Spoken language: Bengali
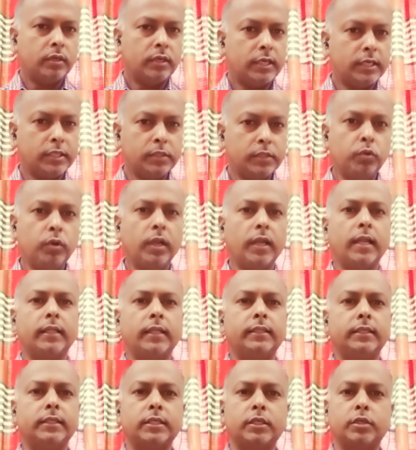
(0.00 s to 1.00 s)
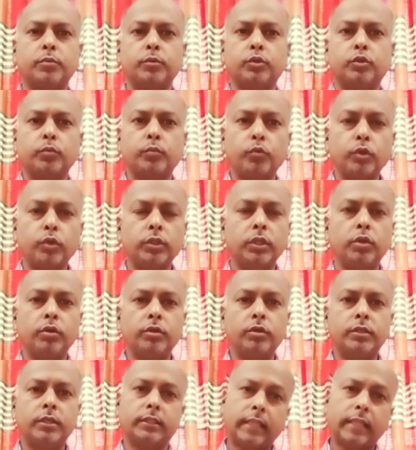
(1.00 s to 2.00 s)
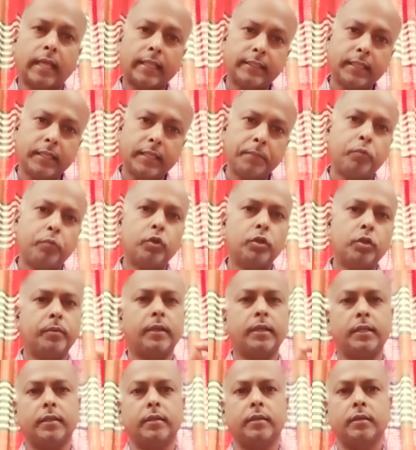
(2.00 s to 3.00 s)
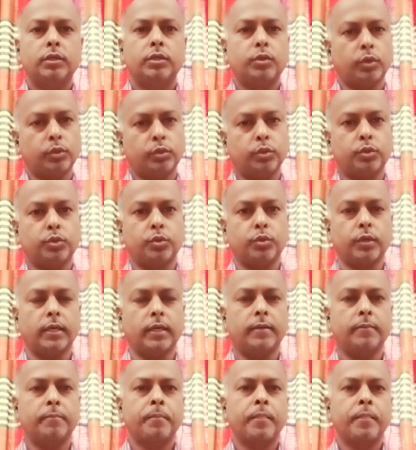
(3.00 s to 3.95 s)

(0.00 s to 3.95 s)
হিজবুল্লার হাতে যে সমস্ত বন্দী রয়েছে তাদের পরিবারের সদস্যরা